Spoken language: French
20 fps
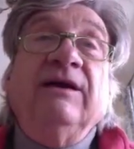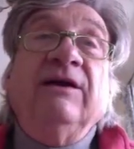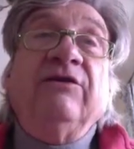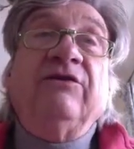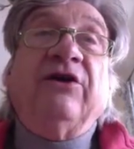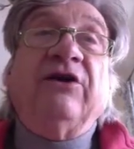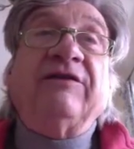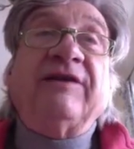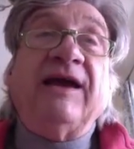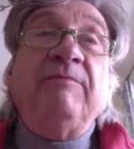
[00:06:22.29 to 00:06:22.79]

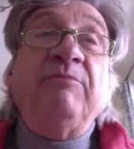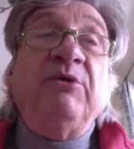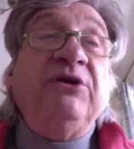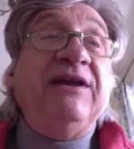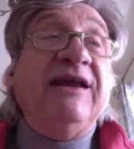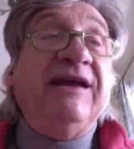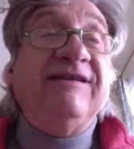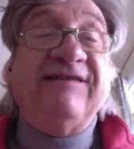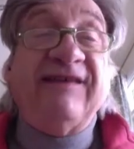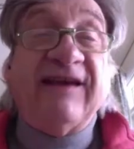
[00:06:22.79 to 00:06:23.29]
C'est un très bon
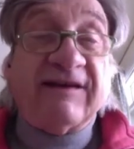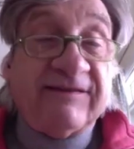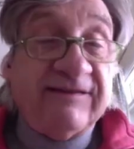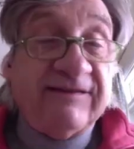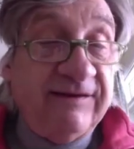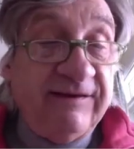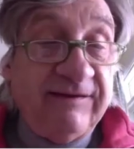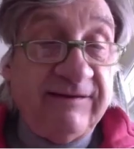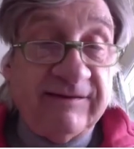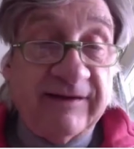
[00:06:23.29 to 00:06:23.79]

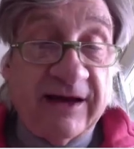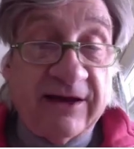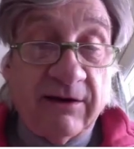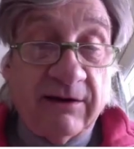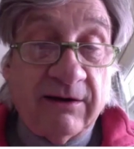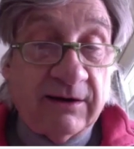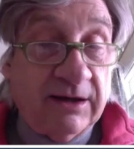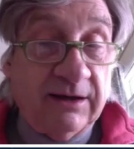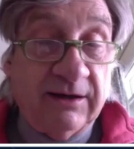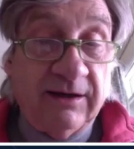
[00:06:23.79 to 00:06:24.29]
exercice.
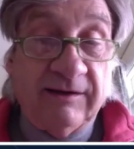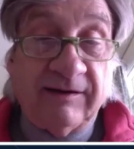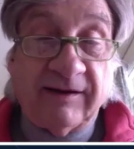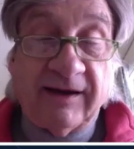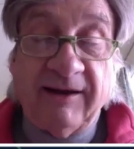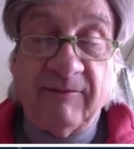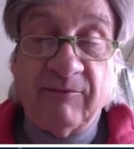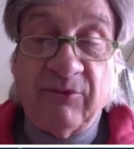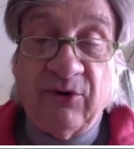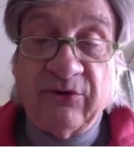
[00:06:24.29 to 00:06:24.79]
D'ailleurs, il y a des
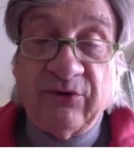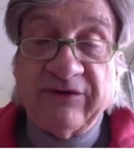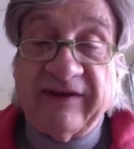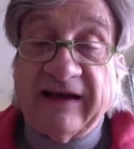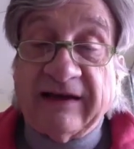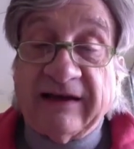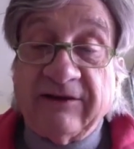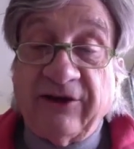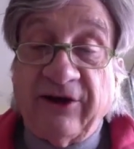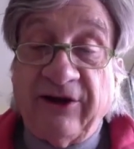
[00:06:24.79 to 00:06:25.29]
très bons
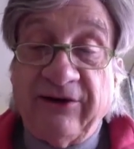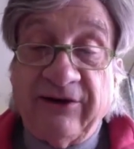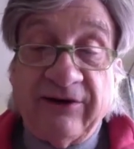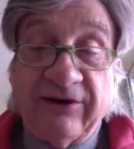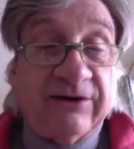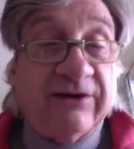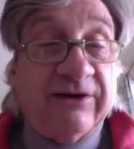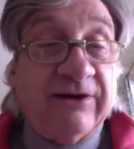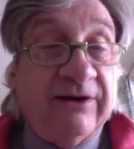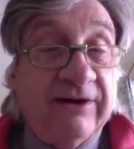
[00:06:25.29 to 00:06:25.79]

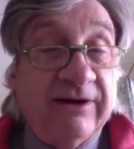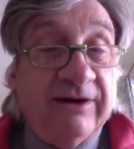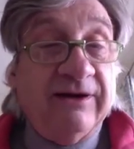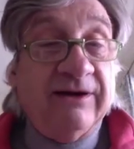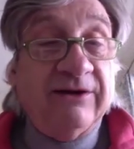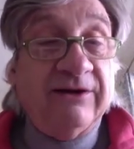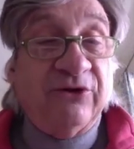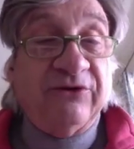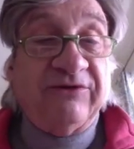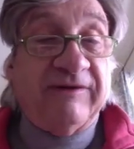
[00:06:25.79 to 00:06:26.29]
acteurs euh,
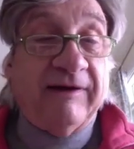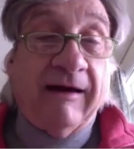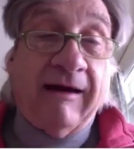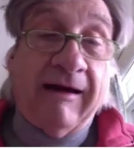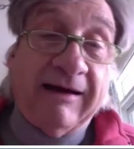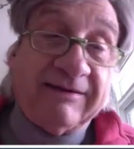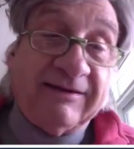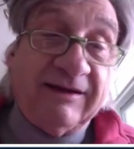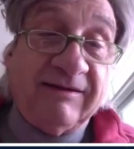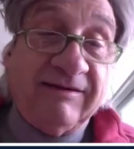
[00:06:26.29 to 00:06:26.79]
de
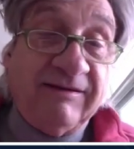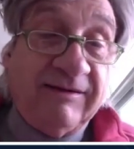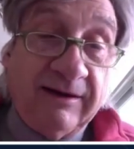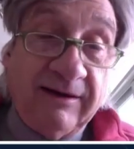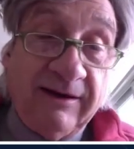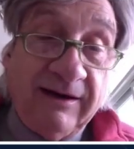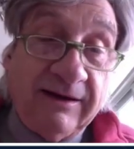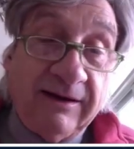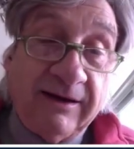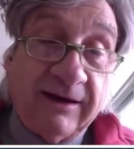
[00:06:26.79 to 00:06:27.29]
théâtre et de
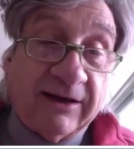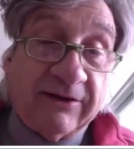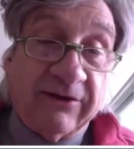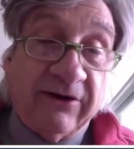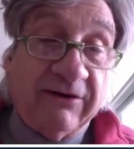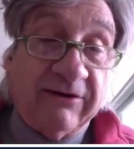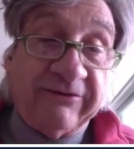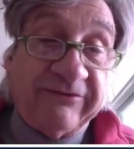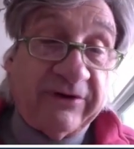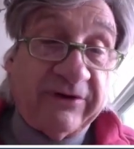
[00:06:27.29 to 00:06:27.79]
télé qui
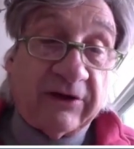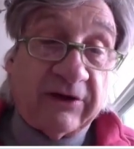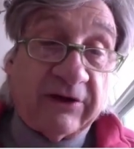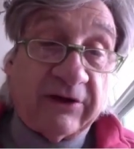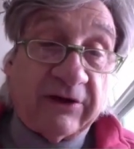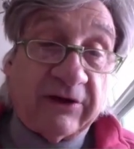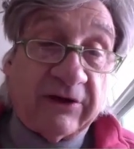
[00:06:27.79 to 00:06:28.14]
adorent faire